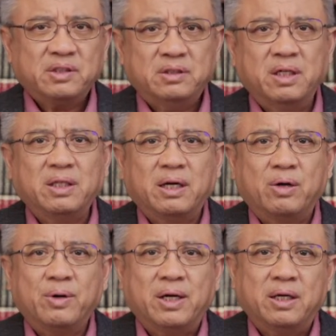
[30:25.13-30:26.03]
人当
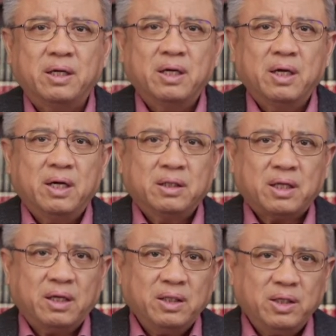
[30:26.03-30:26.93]
然换了。
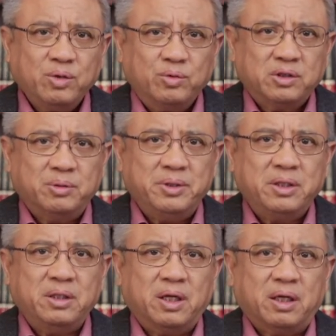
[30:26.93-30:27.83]
大英帝国殖民
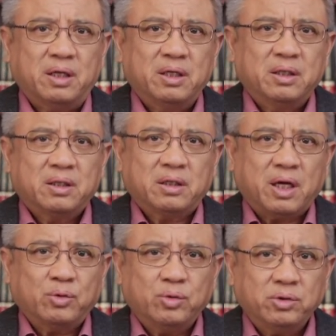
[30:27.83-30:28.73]
地呢，它
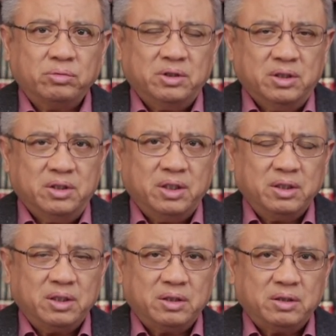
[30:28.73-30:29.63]
大多数已
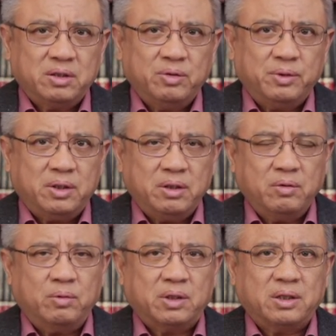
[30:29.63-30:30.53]
经因为
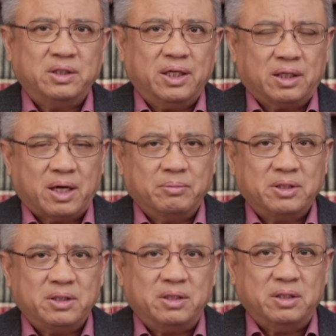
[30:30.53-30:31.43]
英国它建了他们
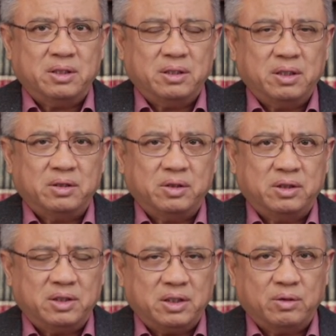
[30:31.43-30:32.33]
自己，就
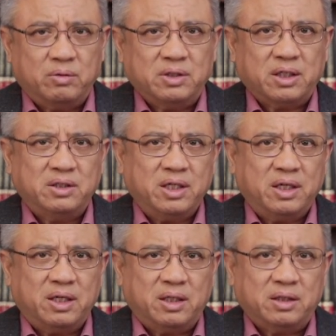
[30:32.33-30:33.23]
是这些国家建
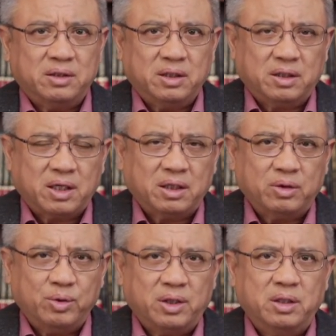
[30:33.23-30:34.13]
了这个它的
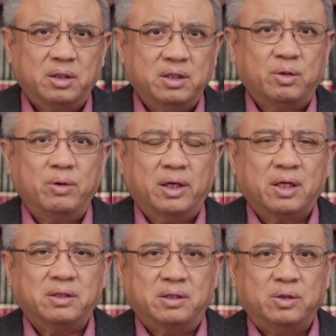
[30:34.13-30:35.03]
内阁议会，
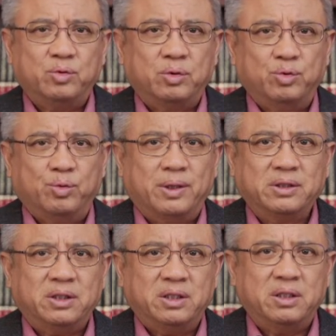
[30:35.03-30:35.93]
它只是说女王
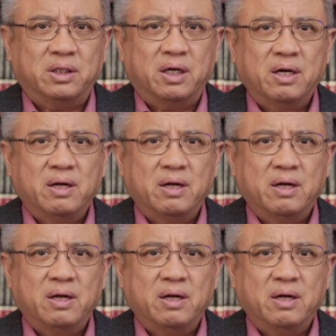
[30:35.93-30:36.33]
是一个